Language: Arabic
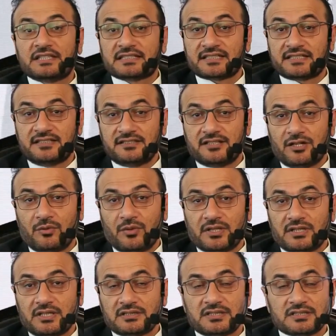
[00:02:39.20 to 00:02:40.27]
التدخين يا
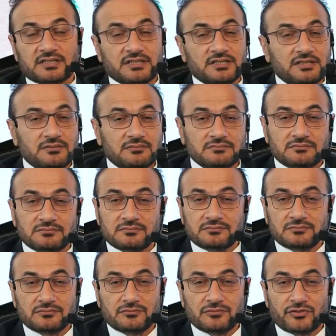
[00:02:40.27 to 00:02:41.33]
اخوان التدخين
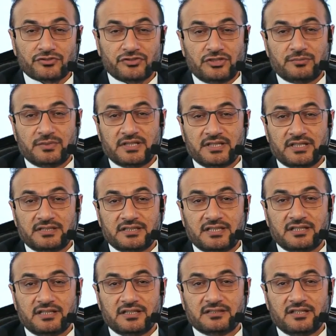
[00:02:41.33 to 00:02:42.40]
مصيبه يعني
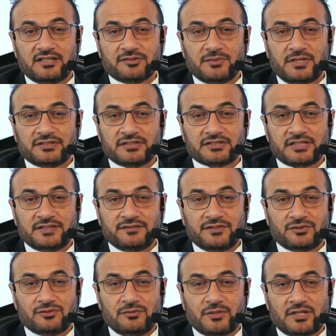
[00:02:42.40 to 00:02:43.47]
الان اصبح التدخين
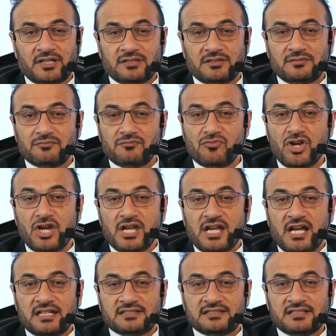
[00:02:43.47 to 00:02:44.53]
في كل مكان
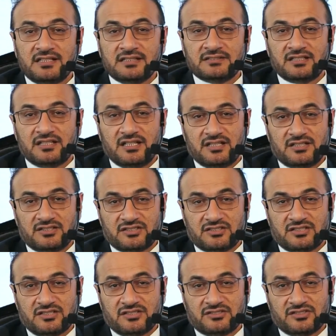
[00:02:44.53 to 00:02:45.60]
حتى عند آه،
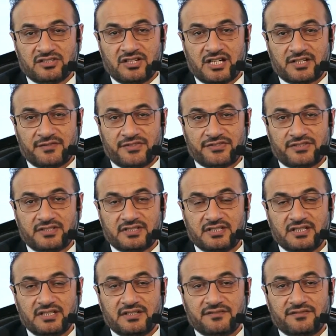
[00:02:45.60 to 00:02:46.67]
الصغار في السن.
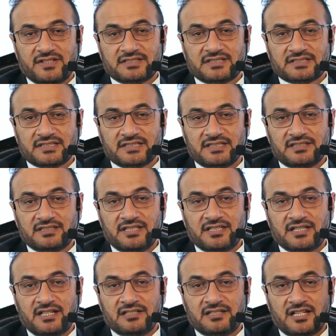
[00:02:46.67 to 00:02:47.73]
فالتدخين
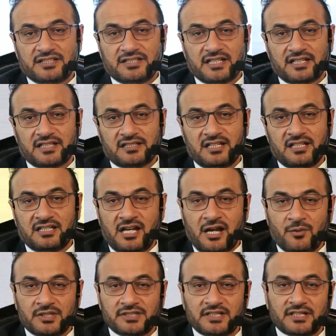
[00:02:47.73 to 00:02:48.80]
اذا انا ادخن
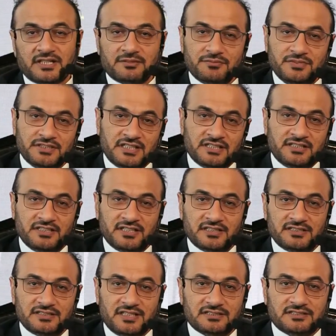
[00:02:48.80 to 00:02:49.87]
احاول ادخن بعيد عن
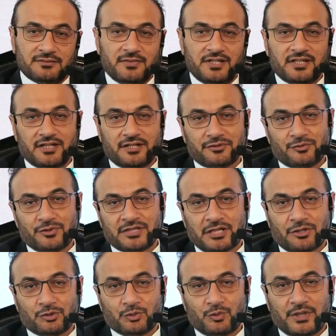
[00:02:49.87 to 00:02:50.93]
عيالي حتى ما ياخذوني
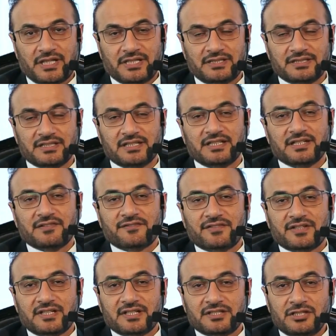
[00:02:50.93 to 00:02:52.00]
كقدوه يعني
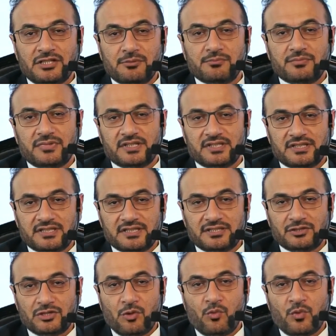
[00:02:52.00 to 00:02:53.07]
فنحب
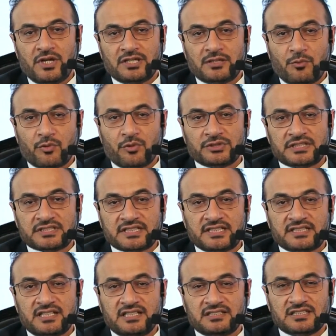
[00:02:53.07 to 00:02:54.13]
ننوه ان موضوع
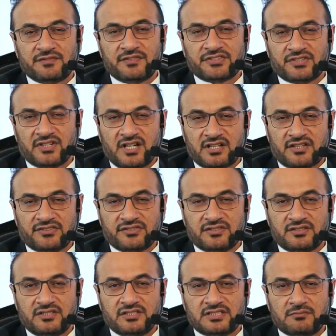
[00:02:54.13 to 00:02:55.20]
التدخين حتى في صغار
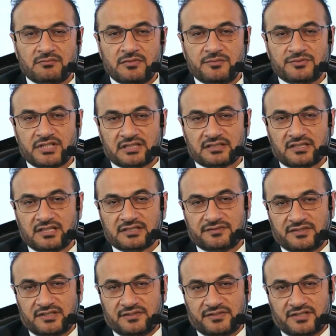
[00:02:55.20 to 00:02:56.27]
السن يسبب جلطات
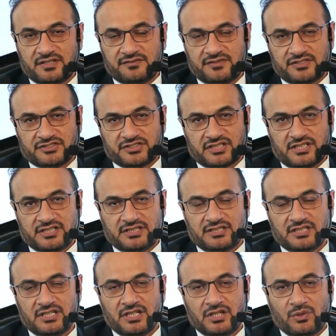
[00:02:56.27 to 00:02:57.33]
في, في,
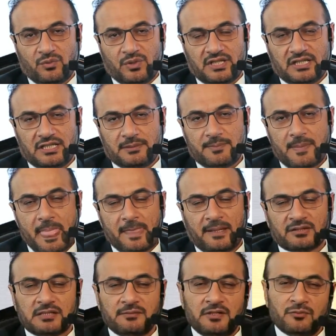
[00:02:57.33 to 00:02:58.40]
الشرايين والقلب.
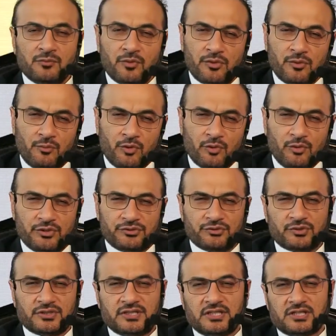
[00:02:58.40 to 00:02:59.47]
طبعا موضوع
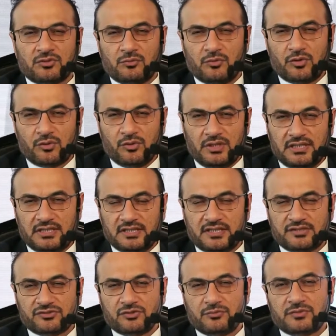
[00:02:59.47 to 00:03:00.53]
السكر وموضوع
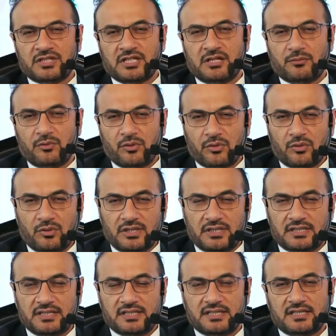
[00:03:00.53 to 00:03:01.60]
السمنه، موضوع
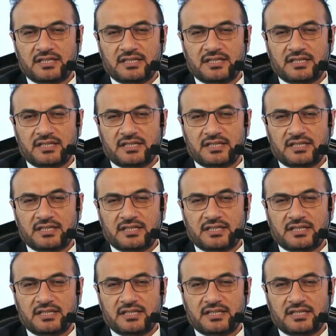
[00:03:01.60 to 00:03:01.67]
